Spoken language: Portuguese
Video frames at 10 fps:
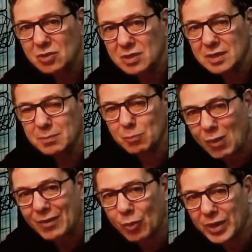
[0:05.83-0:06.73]
e
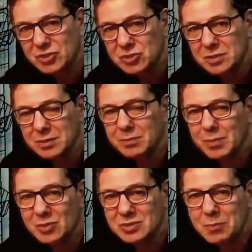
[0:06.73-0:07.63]
boa noite,
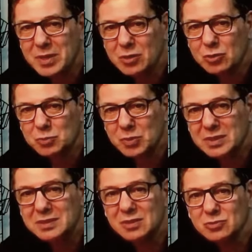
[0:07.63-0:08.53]
meus amigos,
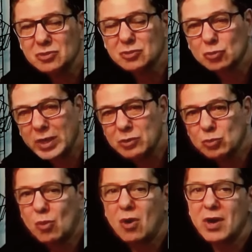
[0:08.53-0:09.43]
porque são
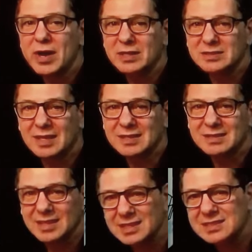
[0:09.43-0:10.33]
18 horas da
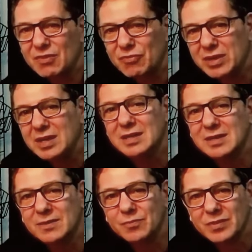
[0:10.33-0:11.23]

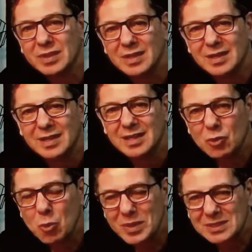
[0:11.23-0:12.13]
terça-feira e
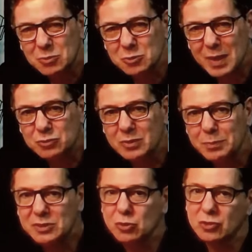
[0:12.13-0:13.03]
começamos mais um
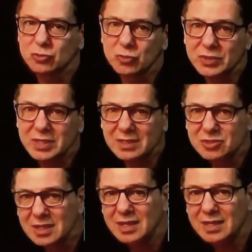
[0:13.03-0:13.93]
episódio do The
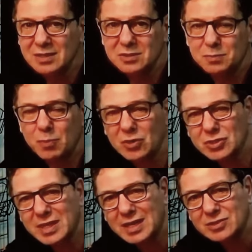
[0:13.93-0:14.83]
Dealers
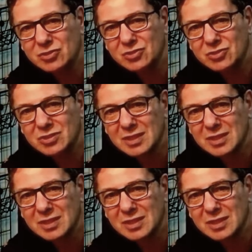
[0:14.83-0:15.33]
Podcast.